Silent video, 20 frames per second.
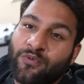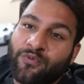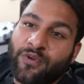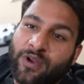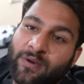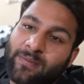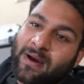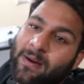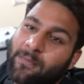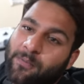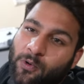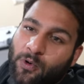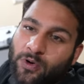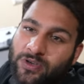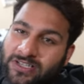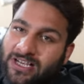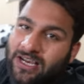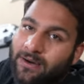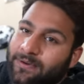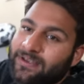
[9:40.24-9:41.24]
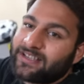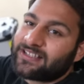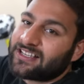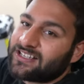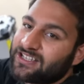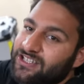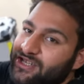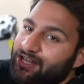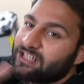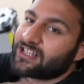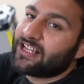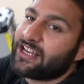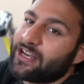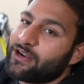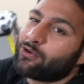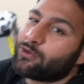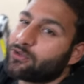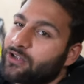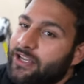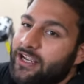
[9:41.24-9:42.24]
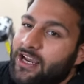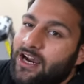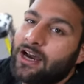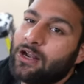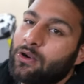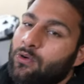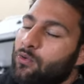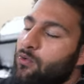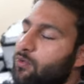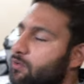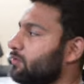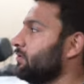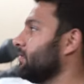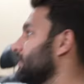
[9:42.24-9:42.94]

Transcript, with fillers: फिर मैं आपको उसका भी सजेशन देने को तैयार हूँ